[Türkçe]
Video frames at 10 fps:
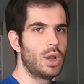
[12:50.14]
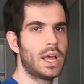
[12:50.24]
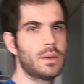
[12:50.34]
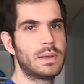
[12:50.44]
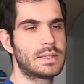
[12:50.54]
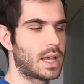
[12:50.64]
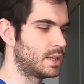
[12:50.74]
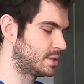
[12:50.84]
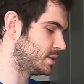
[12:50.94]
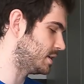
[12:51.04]
öğlen yemeği
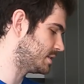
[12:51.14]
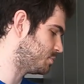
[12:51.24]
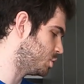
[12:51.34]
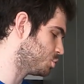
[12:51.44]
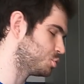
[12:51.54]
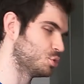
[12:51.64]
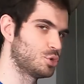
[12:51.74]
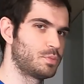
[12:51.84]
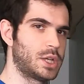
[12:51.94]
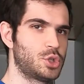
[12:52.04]
seansındayız.
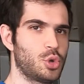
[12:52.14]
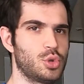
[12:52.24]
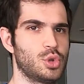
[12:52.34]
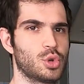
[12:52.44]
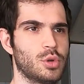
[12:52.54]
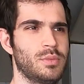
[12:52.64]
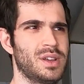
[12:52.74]
Biliyorsunuz 5 oynuyorum